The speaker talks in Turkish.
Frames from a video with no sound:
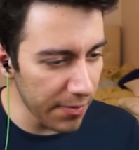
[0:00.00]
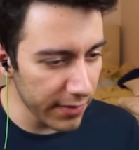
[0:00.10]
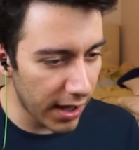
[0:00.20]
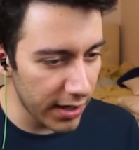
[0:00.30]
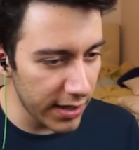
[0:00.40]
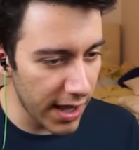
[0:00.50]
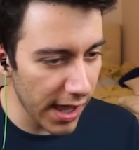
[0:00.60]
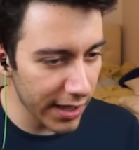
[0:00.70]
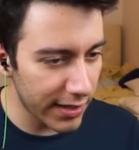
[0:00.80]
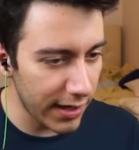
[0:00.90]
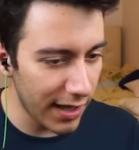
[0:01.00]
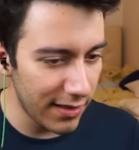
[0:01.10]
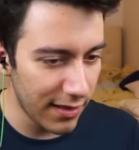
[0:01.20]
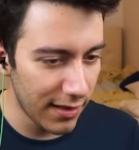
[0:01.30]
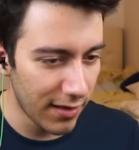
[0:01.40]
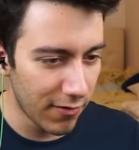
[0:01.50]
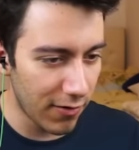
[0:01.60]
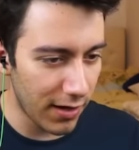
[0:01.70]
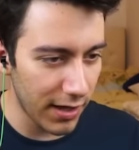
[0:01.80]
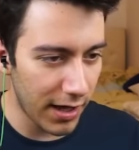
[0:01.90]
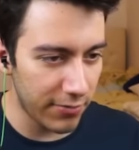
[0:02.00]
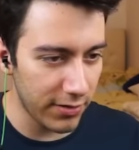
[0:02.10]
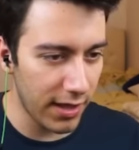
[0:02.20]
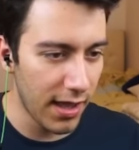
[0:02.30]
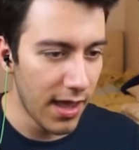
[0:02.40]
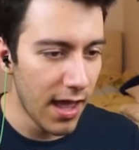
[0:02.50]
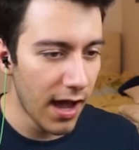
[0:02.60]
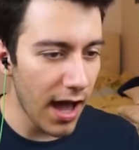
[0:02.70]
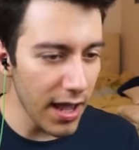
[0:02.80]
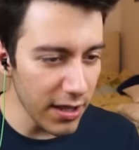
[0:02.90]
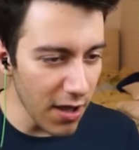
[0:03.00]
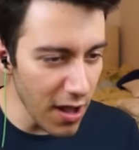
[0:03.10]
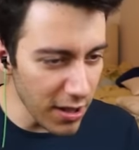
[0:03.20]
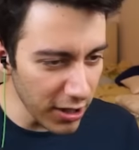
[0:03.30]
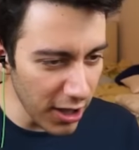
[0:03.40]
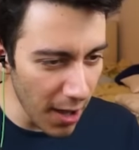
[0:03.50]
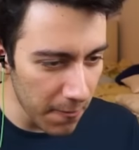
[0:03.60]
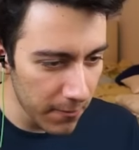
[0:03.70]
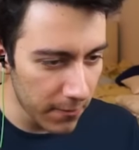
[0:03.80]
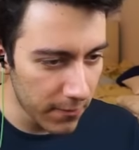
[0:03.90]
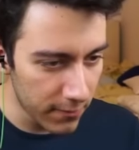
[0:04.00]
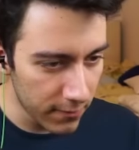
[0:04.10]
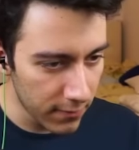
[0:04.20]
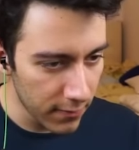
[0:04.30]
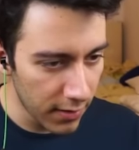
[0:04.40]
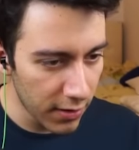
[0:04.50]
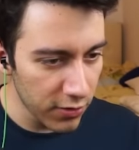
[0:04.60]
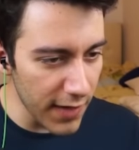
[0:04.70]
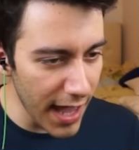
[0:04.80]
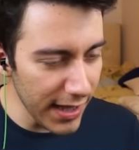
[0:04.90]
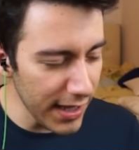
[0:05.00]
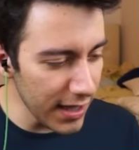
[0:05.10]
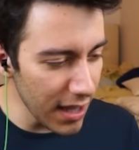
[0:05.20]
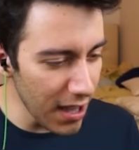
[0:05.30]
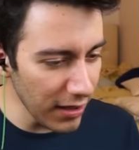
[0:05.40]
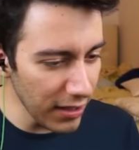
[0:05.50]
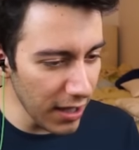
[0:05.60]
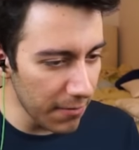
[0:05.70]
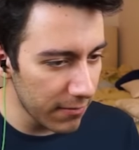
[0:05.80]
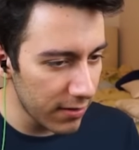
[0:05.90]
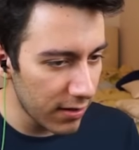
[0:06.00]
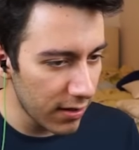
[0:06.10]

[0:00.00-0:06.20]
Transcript: Ne yap? Karı nereye gitti lan? O ayağı burada. Karını öldürdüm. Güvenliğini de öldürdüm.